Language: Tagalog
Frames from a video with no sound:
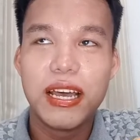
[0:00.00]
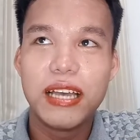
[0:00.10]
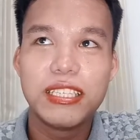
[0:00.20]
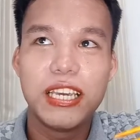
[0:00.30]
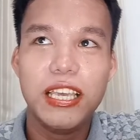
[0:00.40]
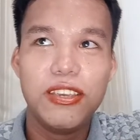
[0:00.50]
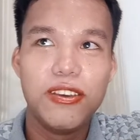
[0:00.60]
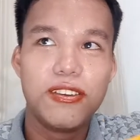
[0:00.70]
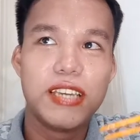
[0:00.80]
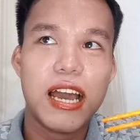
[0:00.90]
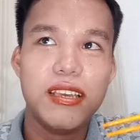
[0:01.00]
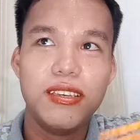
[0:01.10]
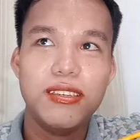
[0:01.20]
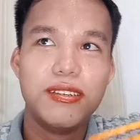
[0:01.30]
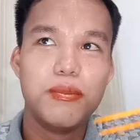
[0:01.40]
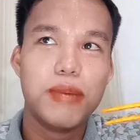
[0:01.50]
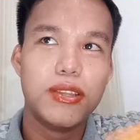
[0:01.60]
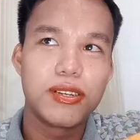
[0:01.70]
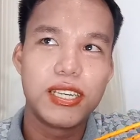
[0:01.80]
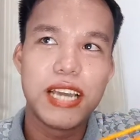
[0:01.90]
na Chicken Joy yung, yung
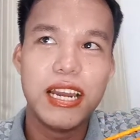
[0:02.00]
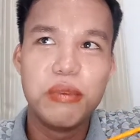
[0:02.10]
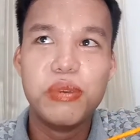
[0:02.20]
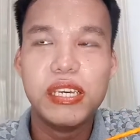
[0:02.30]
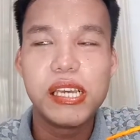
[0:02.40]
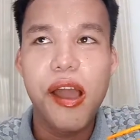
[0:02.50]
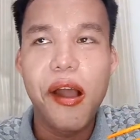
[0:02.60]
manok sa Jollibee.